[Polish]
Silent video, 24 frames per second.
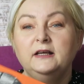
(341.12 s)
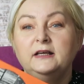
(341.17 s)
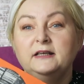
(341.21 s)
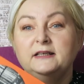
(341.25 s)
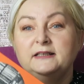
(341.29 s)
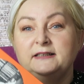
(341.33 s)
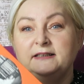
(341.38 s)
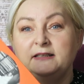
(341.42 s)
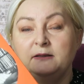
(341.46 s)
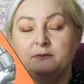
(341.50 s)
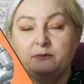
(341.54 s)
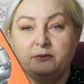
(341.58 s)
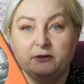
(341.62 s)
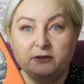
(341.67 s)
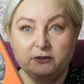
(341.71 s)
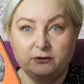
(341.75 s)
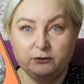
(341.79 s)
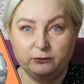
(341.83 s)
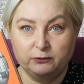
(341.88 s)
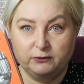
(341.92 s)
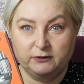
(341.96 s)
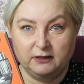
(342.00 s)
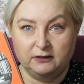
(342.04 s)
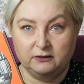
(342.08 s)
Sempre
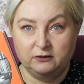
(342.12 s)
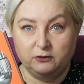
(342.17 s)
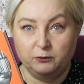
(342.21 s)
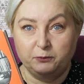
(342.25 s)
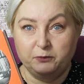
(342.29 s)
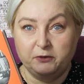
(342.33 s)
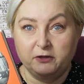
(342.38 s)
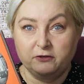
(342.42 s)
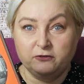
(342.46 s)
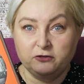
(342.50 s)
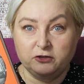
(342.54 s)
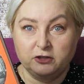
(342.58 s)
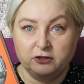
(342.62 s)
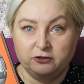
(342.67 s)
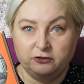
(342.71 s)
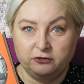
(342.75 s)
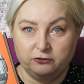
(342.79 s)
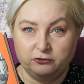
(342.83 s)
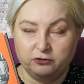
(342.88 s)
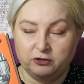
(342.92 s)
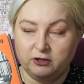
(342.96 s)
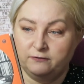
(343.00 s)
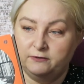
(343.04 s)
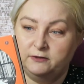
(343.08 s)
Susan to pierwsza
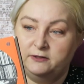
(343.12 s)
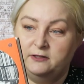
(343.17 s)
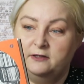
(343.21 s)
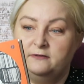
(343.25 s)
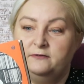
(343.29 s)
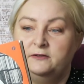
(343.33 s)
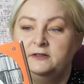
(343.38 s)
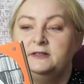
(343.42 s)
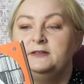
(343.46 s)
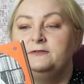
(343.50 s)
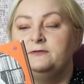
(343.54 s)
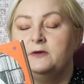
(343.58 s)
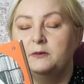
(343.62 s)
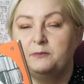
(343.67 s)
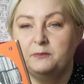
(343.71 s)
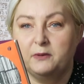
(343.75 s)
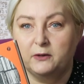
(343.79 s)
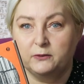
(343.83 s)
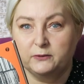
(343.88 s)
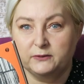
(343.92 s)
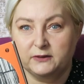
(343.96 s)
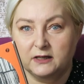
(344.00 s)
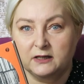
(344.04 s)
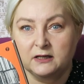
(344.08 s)
książka wydawnictwa
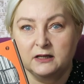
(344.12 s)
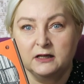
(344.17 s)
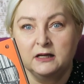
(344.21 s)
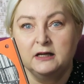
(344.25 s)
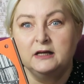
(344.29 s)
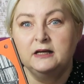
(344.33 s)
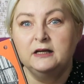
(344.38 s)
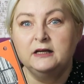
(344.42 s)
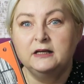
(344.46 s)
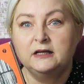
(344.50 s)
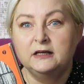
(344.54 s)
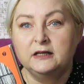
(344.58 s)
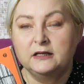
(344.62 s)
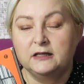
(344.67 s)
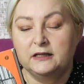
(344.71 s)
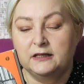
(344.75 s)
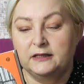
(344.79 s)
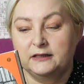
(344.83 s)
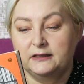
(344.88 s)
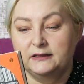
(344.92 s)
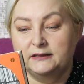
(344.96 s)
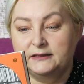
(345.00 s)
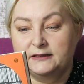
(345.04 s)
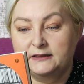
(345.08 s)
Pauza
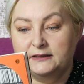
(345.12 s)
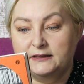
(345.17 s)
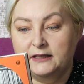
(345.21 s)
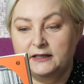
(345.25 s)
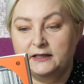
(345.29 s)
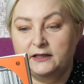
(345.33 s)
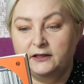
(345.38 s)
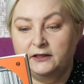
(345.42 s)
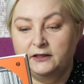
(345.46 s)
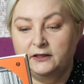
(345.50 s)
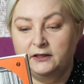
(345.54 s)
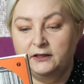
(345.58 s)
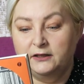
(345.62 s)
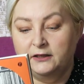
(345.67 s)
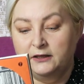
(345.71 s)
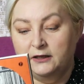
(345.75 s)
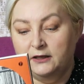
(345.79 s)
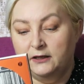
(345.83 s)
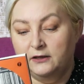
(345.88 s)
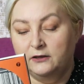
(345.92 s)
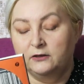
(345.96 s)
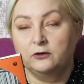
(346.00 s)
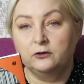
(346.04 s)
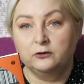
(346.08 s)
z serii
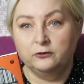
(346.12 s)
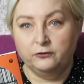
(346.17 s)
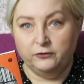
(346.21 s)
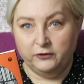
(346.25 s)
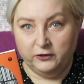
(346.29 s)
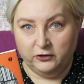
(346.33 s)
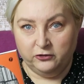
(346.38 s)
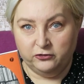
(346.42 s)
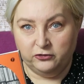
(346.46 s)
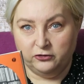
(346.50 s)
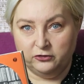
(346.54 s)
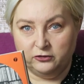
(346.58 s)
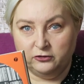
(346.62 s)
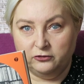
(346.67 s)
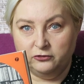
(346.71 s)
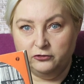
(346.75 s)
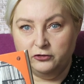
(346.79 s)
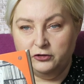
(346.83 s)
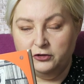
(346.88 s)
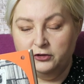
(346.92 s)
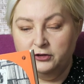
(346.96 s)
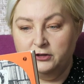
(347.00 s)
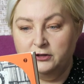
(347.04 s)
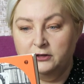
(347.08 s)
non-fiction,
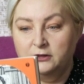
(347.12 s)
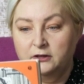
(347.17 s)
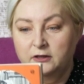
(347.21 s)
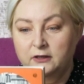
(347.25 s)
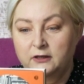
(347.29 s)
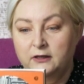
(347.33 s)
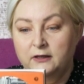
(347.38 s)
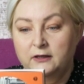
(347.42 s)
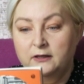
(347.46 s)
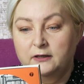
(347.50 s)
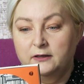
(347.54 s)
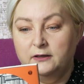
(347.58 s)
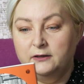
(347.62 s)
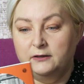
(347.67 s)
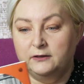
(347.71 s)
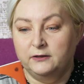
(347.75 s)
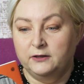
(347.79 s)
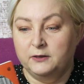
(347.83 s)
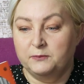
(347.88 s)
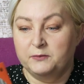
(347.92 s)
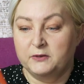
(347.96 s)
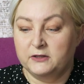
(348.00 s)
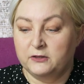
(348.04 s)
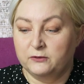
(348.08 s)
czyli y,
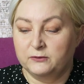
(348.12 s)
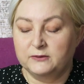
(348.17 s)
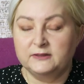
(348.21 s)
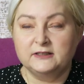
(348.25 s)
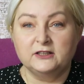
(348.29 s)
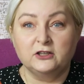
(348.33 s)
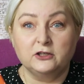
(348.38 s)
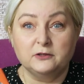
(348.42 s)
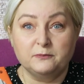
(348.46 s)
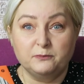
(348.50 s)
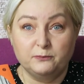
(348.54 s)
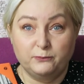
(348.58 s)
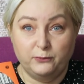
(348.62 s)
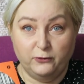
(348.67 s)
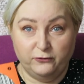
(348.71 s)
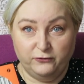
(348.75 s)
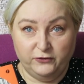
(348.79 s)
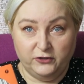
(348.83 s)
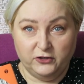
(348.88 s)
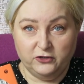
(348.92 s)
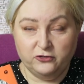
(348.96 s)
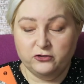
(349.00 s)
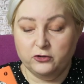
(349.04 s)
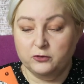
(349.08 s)
nie będąca
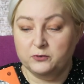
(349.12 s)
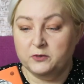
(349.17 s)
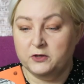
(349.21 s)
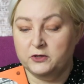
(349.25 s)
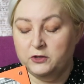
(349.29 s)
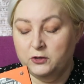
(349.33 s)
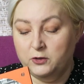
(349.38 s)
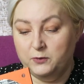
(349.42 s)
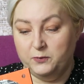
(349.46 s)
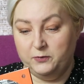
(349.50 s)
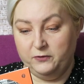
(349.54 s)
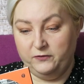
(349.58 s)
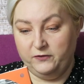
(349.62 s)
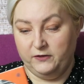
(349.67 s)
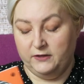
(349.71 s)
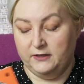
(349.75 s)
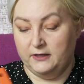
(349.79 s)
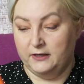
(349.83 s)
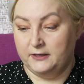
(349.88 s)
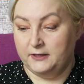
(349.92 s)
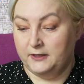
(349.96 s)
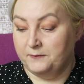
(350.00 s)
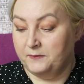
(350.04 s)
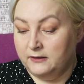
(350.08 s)
powieścią ani
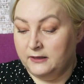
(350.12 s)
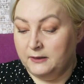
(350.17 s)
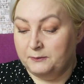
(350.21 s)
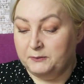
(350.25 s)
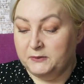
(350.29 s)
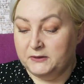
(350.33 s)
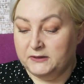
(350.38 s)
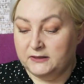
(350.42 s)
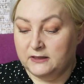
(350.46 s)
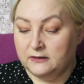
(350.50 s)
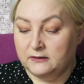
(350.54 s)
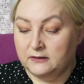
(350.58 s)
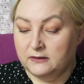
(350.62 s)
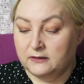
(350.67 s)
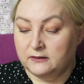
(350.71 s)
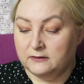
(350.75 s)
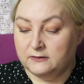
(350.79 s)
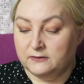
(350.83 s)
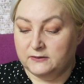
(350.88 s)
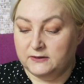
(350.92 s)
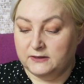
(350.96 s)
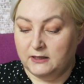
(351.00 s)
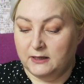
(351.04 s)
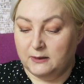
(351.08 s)
opowiadaniem. Napisana
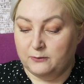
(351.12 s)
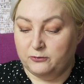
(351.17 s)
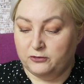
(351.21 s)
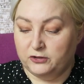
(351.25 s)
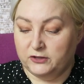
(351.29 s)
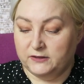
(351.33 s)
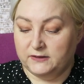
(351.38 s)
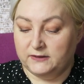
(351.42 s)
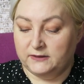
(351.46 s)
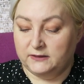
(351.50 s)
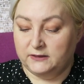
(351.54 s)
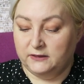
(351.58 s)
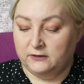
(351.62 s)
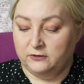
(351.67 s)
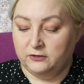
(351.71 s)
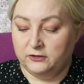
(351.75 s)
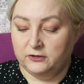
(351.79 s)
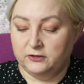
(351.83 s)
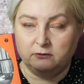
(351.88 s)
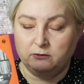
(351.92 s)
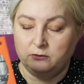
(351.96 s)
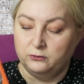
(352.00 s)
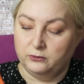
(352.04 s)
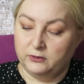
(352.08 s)
została przez Sigrid
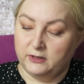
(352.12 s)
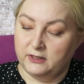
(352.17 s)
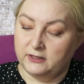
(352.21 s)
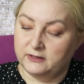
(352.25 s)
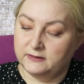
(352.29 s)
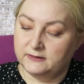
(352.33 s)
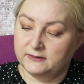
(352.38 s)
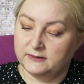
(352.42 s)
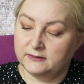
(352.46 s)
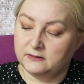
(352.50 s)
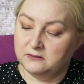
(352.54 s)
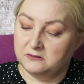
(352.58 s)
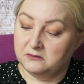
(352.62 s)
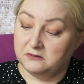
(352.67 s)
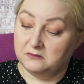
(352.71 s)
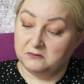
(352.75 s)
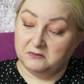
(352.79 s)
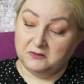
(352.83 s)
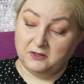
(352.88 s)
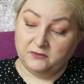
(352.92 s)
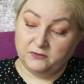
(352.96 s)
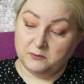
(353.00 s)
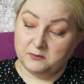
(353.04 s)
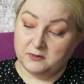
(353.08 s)
Nunez,
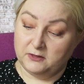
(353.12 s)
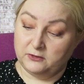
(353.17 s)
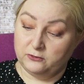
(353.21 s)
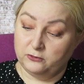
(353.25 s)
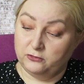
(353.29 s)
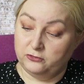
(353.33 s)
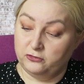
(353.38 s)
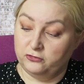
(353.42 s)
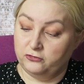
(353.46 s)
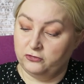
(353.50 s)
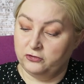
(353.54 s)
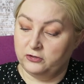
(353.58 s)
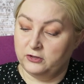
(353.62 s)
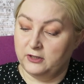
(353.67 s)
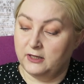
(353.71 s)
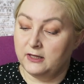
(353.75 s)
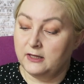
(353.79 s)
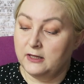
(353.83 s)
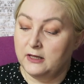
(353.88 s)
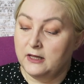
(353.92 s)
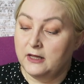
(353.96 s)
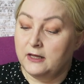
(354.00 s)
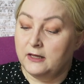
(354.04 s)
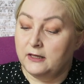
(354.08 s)
nie wiem jak to się czyta,
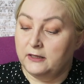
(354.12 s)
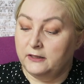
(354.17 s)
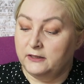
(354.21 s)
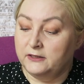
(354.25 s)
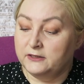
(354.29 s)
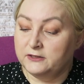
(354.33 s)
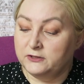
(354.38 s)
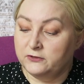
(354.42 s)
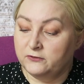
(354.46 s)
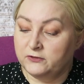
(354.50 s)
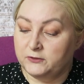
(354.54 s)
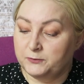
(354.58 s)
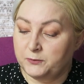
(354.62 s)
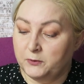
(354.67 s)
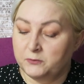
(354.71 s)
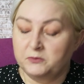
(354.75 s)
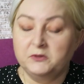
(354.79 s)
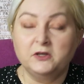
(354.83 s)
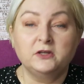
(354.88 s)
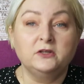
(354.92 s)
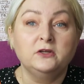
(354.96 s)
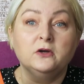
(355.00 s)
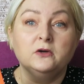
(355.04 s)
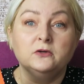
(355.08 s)
i jest to
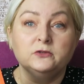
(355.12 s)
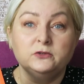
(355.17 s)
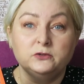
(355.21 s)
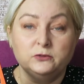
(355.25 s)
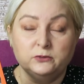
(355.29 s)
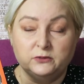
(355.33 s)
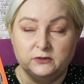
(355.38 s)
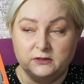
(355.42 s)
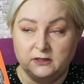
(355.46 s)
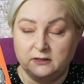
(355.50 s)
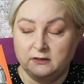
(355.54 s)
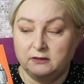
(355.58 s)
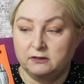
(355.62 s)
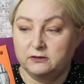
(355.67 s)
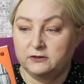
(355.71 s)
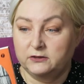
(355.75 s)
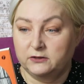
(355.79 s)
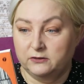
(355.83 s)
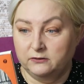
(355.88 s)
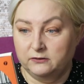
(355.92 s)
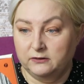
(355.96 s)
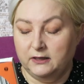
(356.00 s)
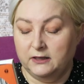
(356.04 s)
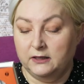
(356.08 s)
wspomnienie o Susan
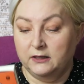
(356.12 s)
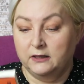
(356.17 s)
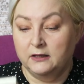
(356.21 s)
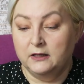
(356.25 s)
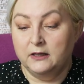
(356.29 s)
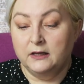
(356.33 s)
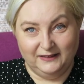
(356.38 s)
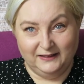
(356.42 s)
Sontag.